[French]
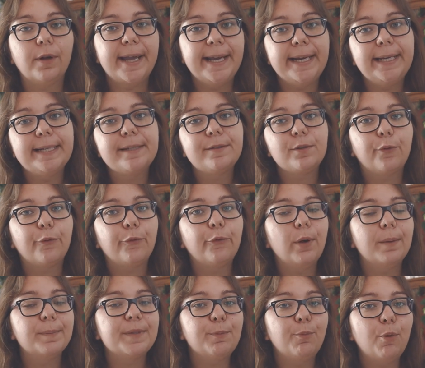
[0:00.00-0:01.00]
Ellie euh, s'en
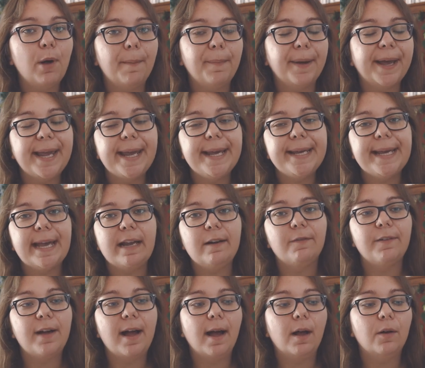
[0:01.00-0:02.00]
veut un petit peu après et
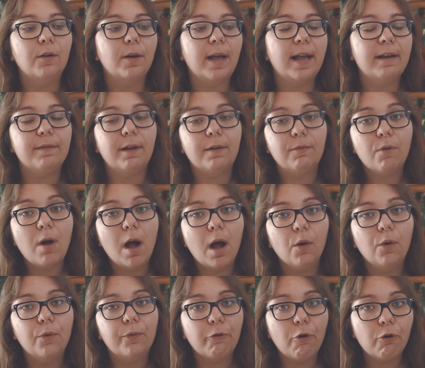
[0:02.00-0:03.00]
elle va, euh, elle va
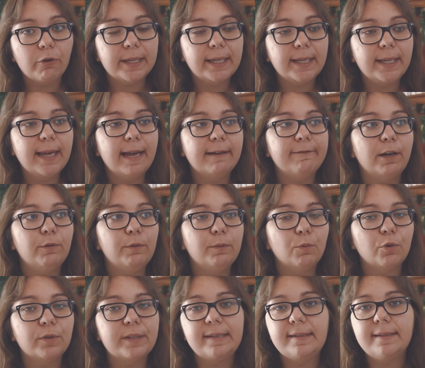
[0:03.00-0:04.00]
voir euh, franky elle va lui
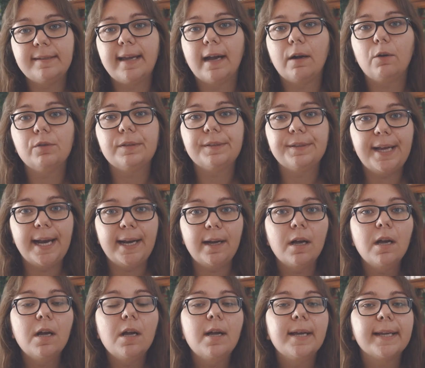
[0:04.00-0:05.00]
demander si c'est à cause
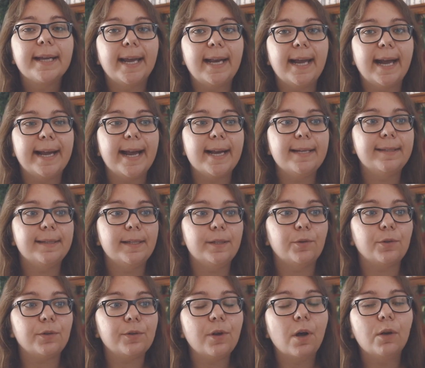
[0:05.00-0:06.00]
d'elle qu'elle a réalisé
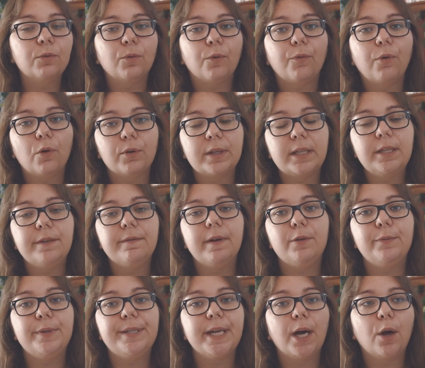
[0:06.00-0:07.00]
ce sort donc Frankie
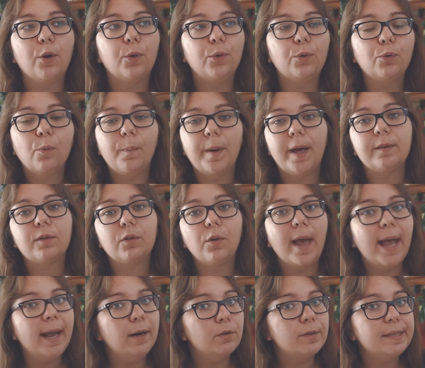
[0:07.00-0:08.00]
va lui dire que non parce
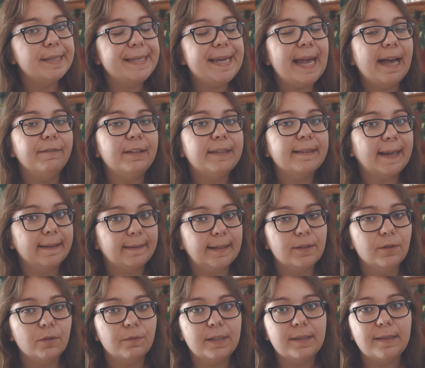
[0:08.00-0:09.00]
qu'elle aussi avait très
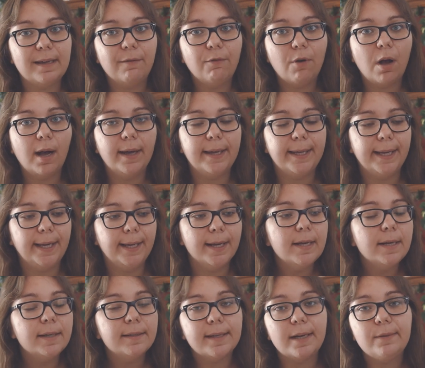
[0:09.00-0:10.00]
très envie de savoir et
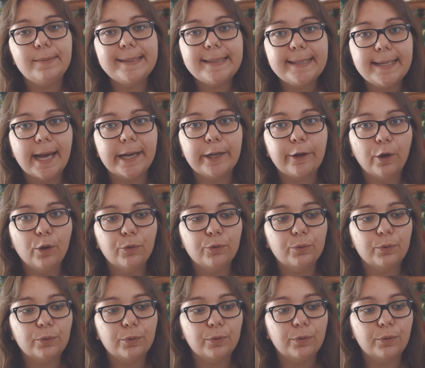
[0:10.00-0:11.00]
ça lui tenait à cœur
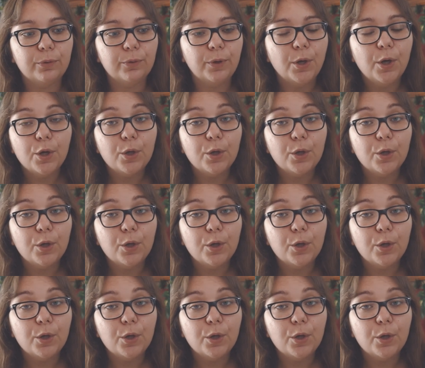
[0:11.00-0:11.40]
de,